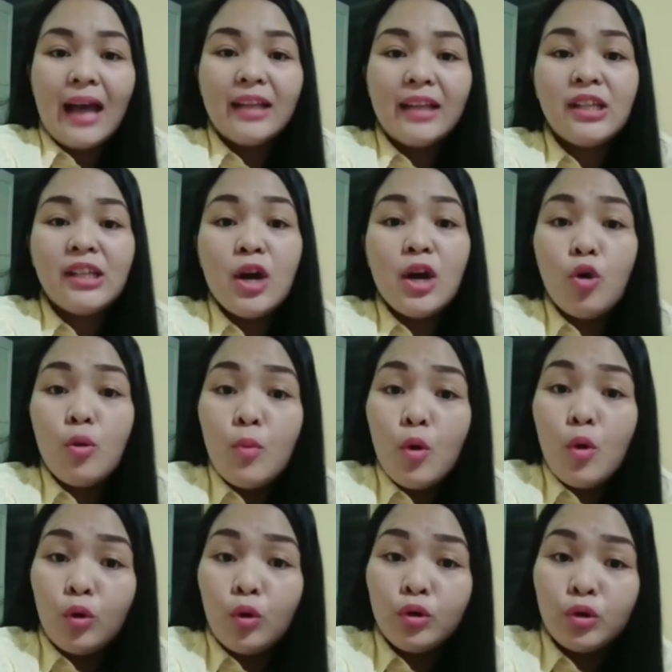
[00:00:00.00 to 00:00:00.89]
at siyang
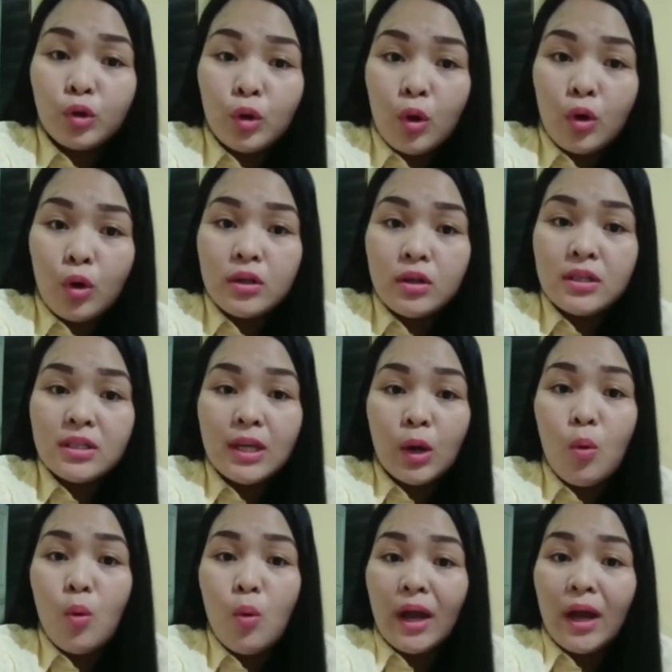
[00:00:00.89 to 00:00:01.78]
kumukontrol
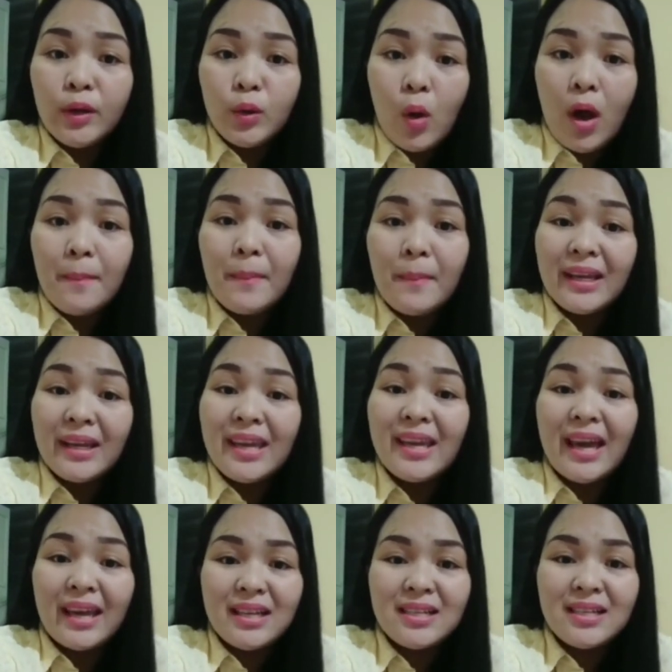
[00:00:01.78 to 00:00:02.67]
sa kung ano ang
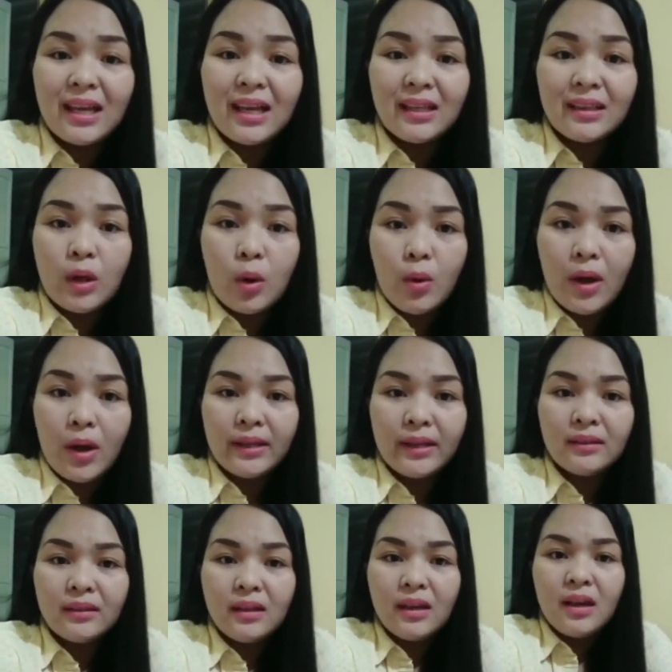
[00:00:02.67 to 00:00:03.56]
mangyayari sa
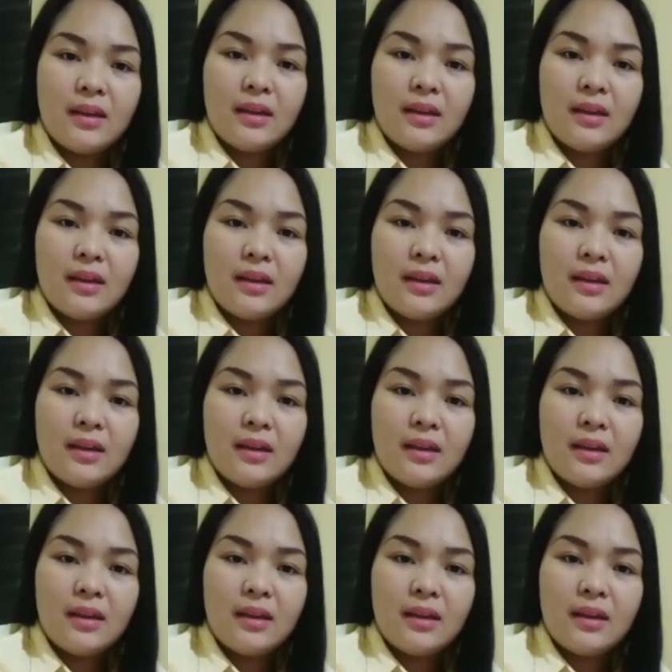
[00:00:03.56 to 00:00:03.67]
katawan.